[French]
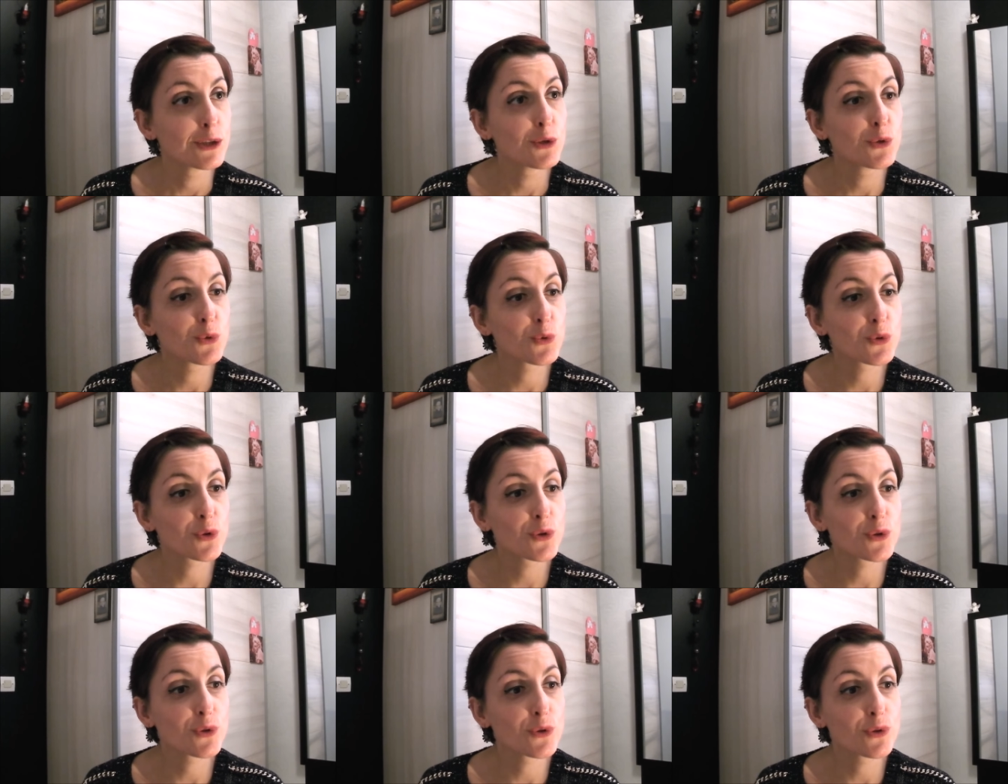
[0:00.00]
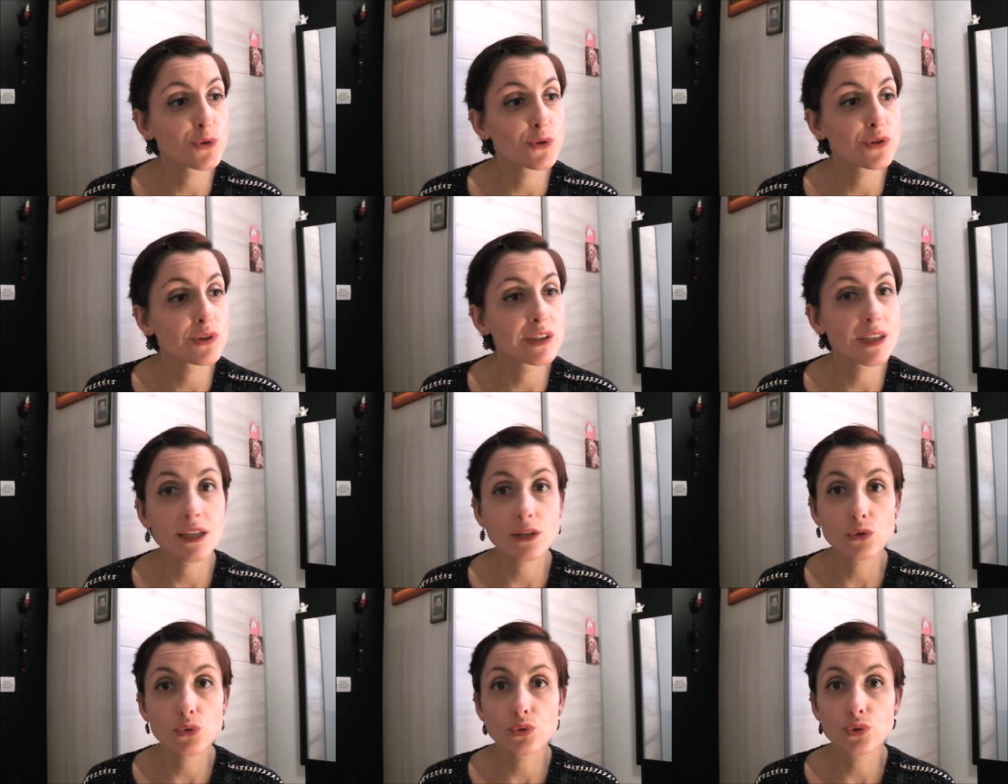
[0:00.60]
Donc euh, c'est
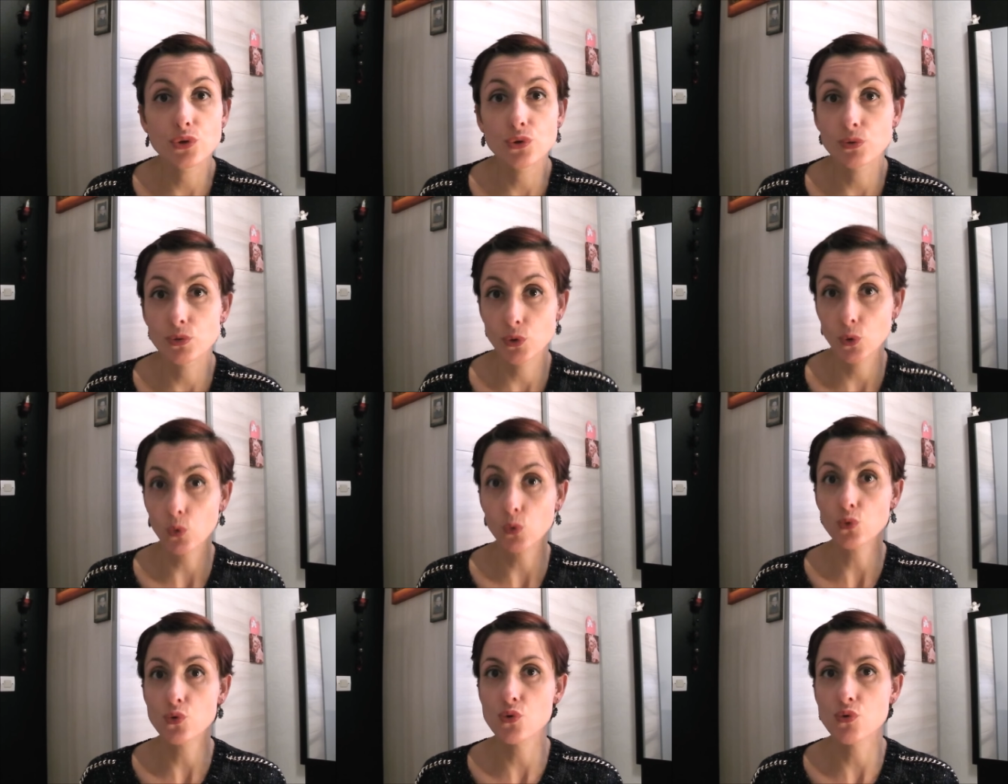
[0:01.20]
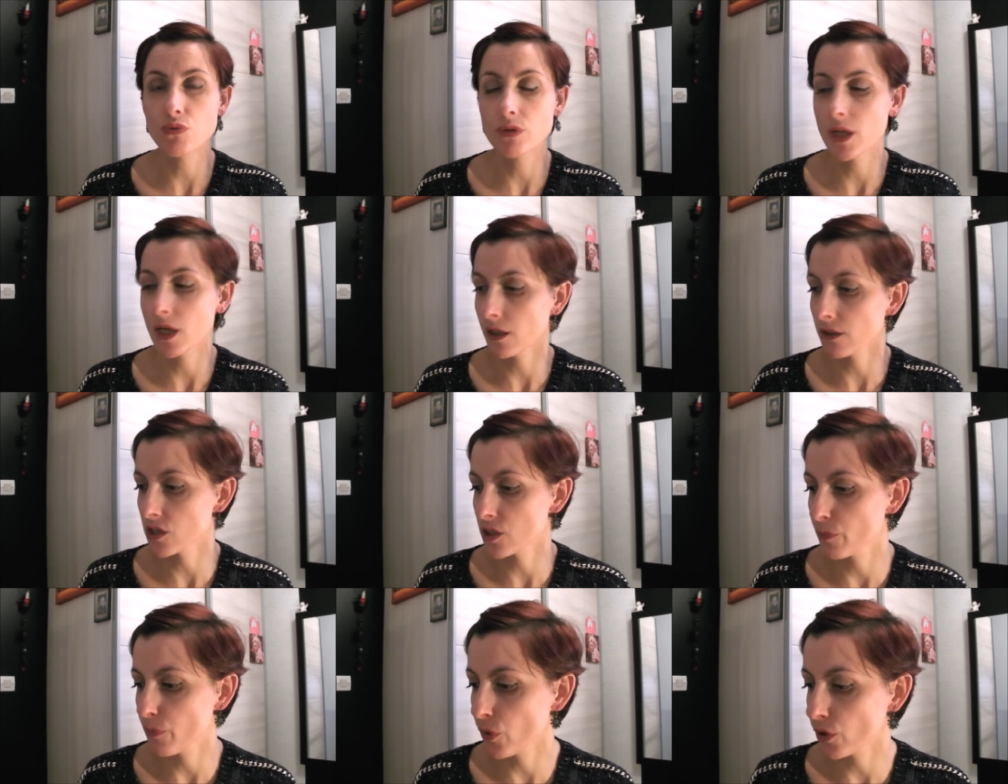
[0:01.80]
la trouille, je suis une grosse
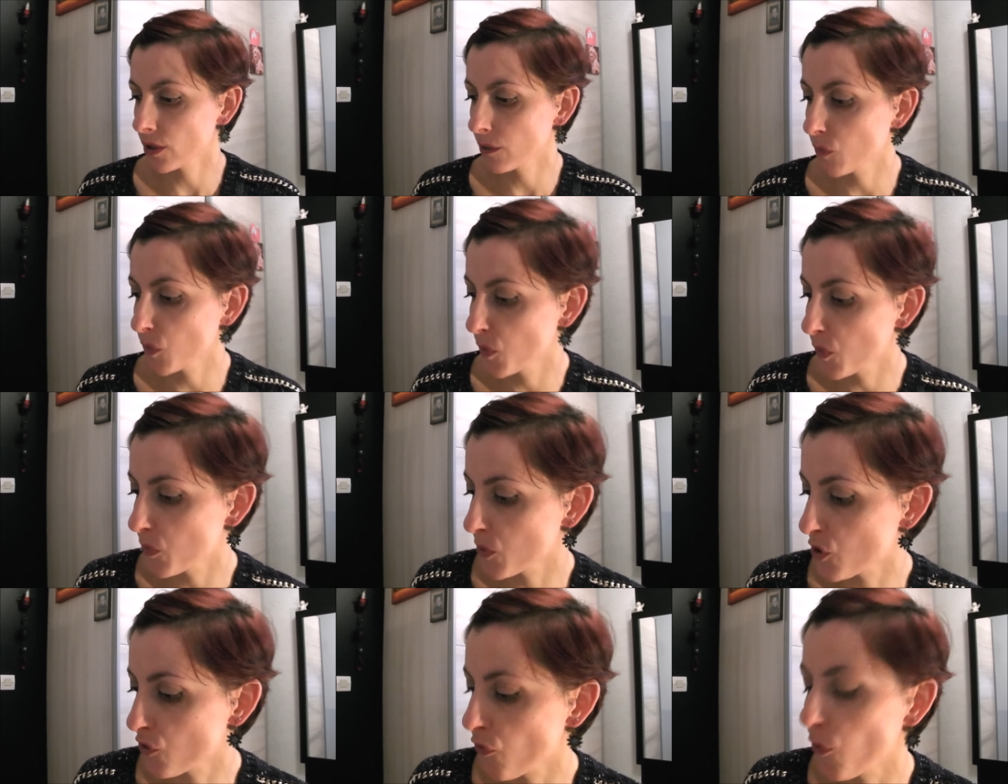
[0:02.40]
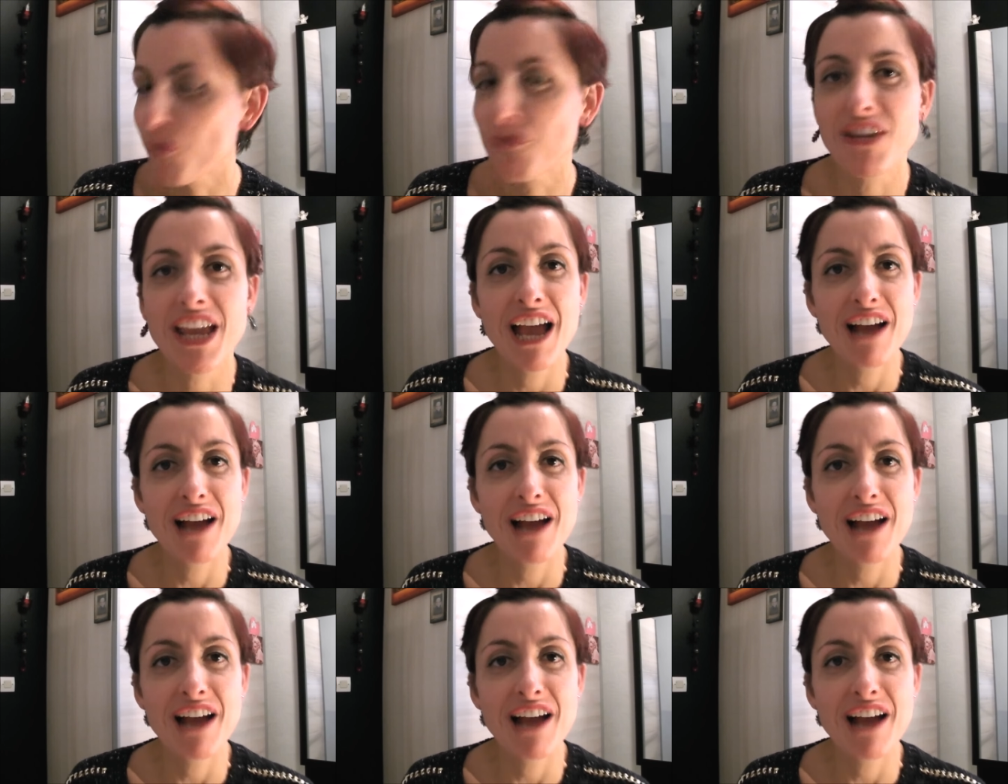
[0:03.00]
trouillarde, j'ai peur d'amener mes cheveux.